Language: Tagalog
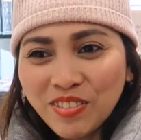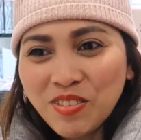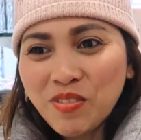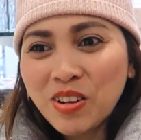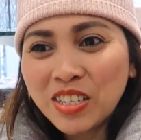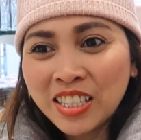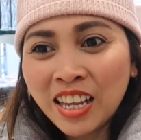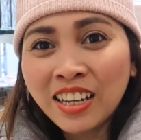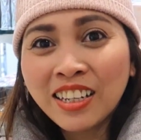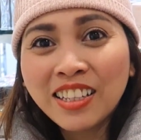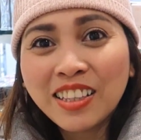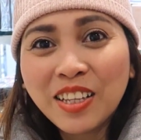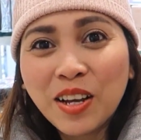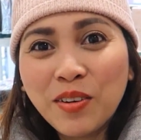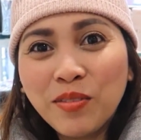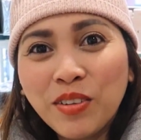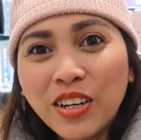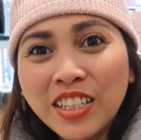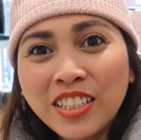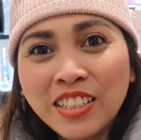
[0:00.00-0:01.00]
Sabi may sakit
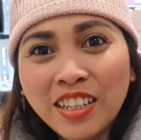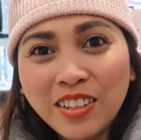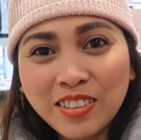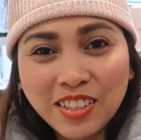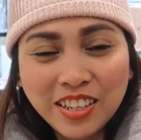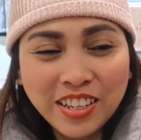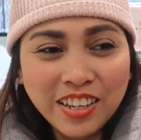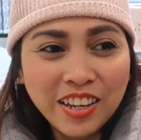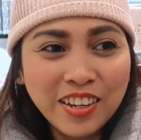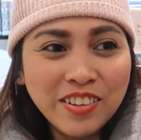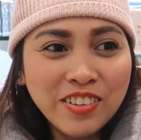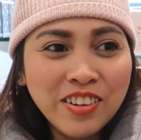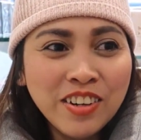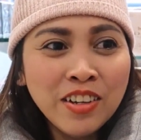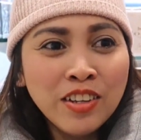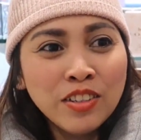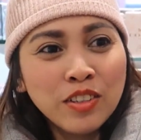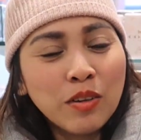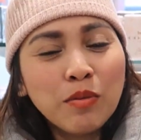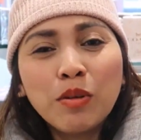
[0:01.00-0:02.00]
ka ba? Kasi ano?
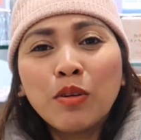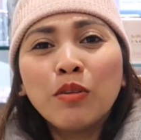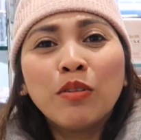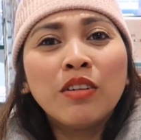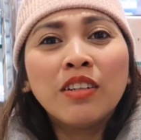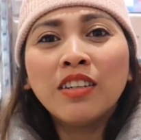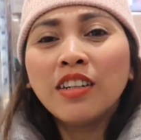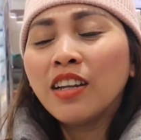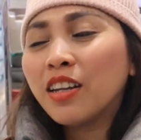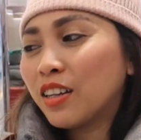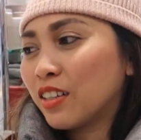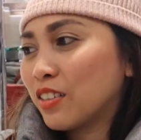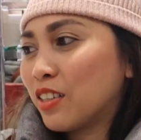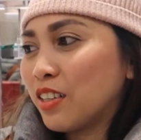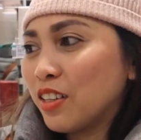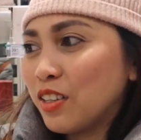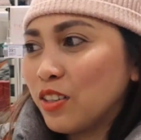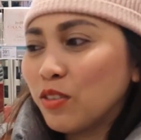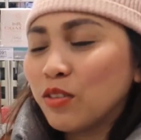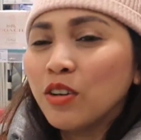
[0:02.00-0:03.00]
Sabi ko, hindi.
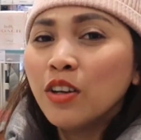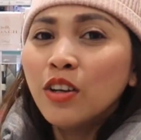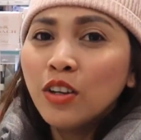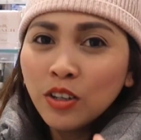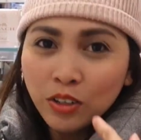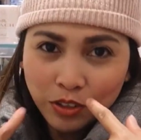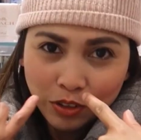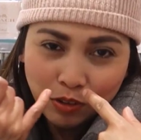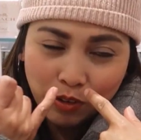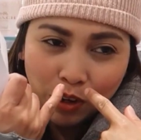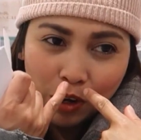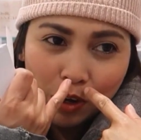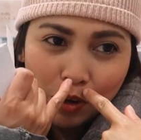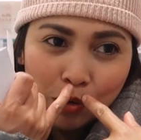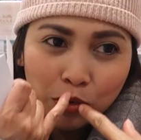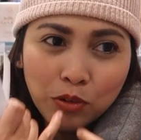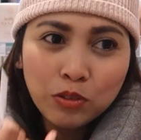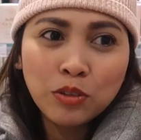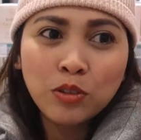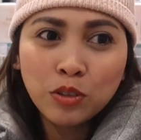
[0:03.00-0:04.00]
Kasi yung, yung ilong, yung ano? Yung
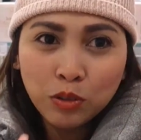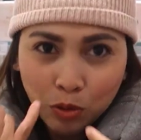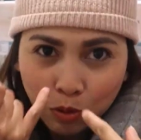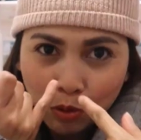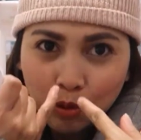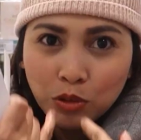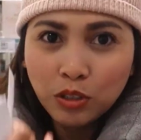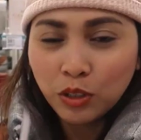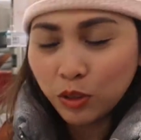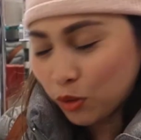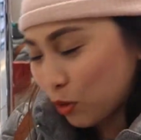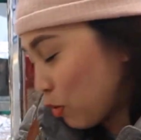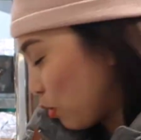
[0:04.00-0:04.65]
ilong ko sa tulo ng